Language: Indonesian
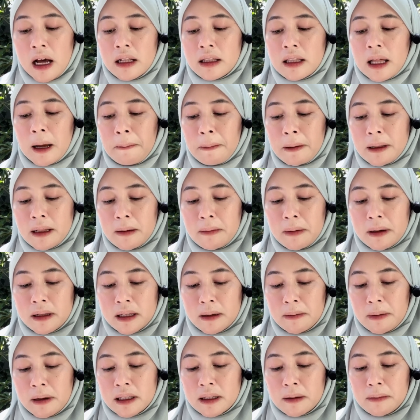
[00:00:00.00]
tapi
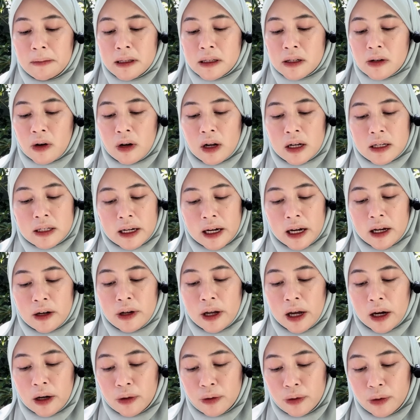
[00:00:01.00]
tiba-tiba teman sekolah saya
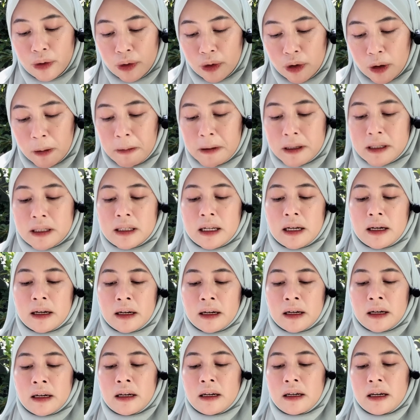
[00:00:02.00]
yang dulu
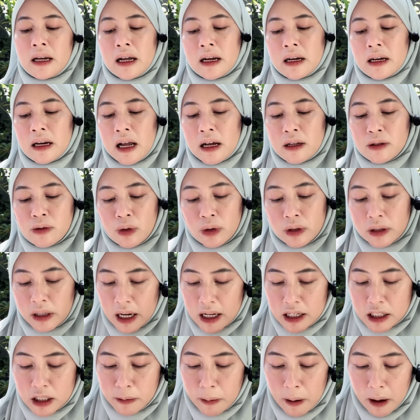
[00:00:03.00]
pesen dan langsung
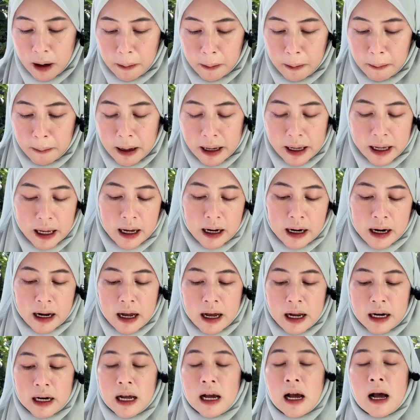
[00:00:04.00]
transfer
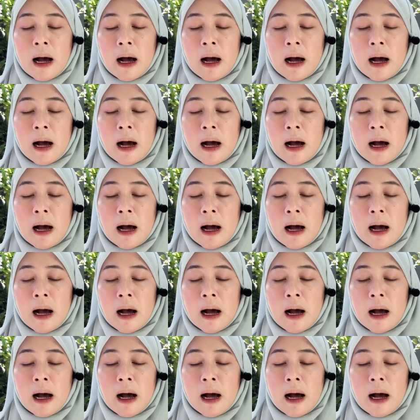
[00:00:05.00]
pembayaran,